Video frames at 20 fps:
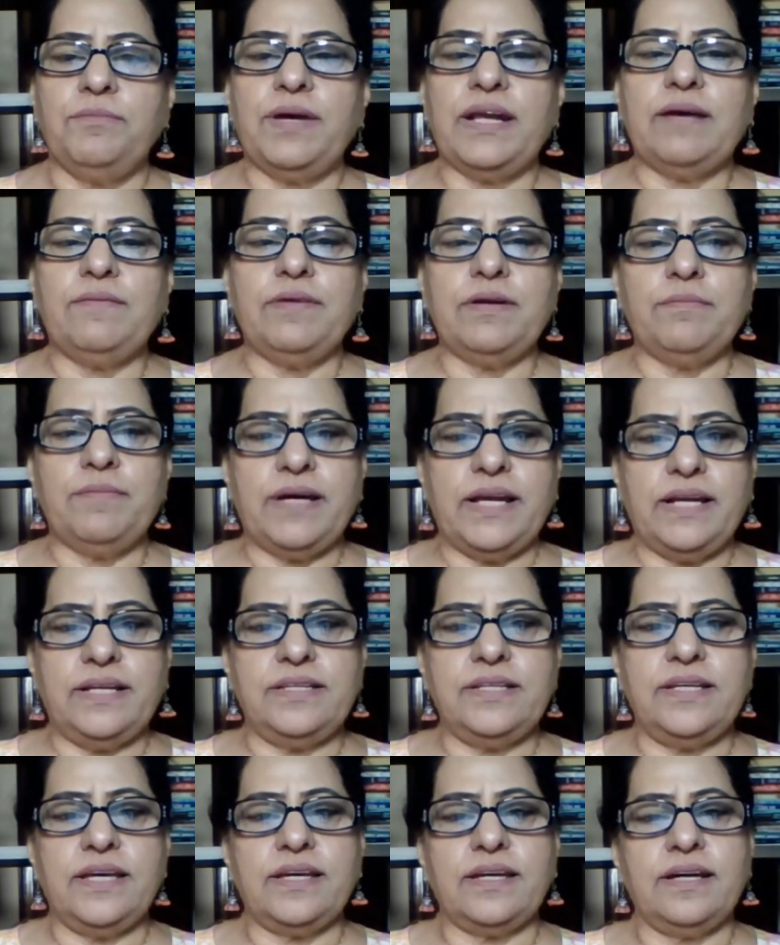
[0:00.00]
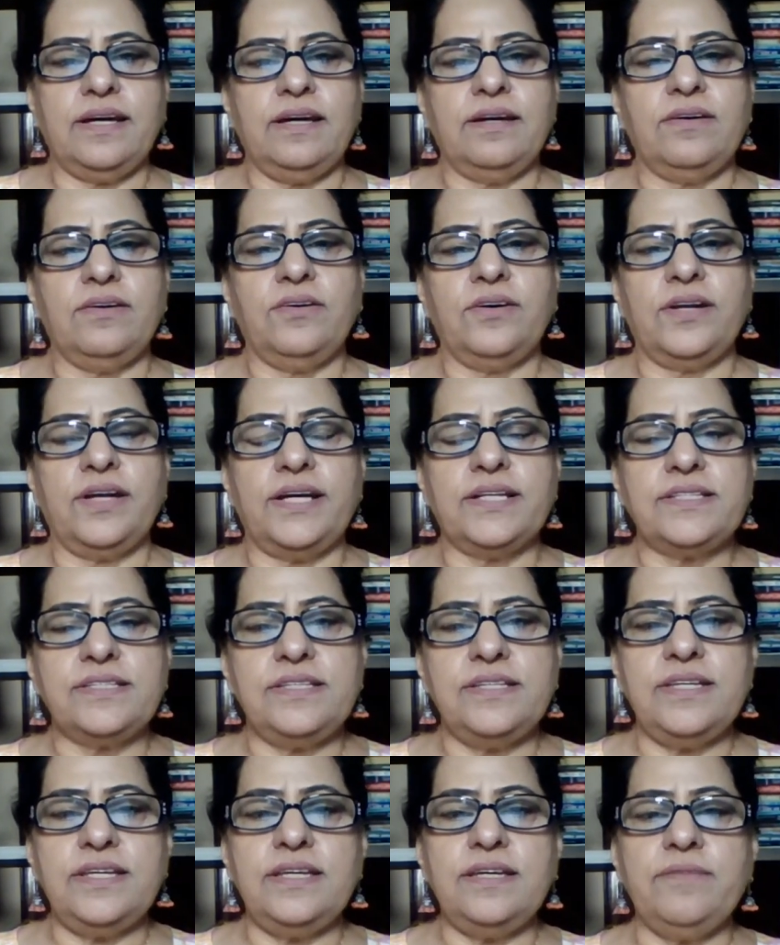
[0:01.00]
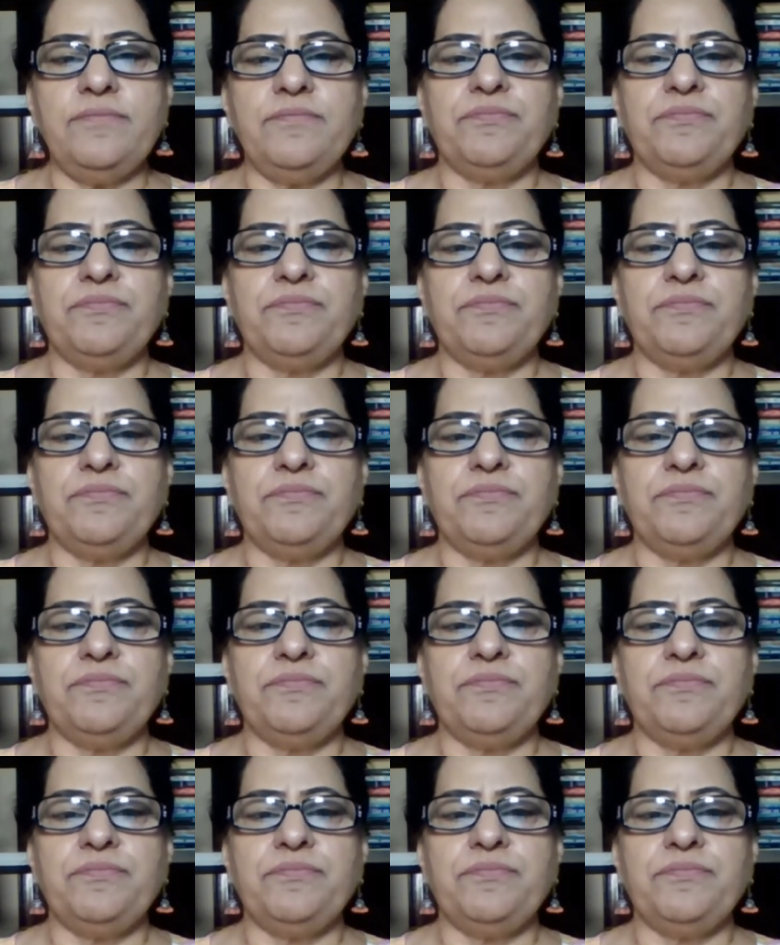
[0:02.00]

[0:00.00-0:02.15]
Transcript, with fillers: बराबर माना जाएगा और अच्छी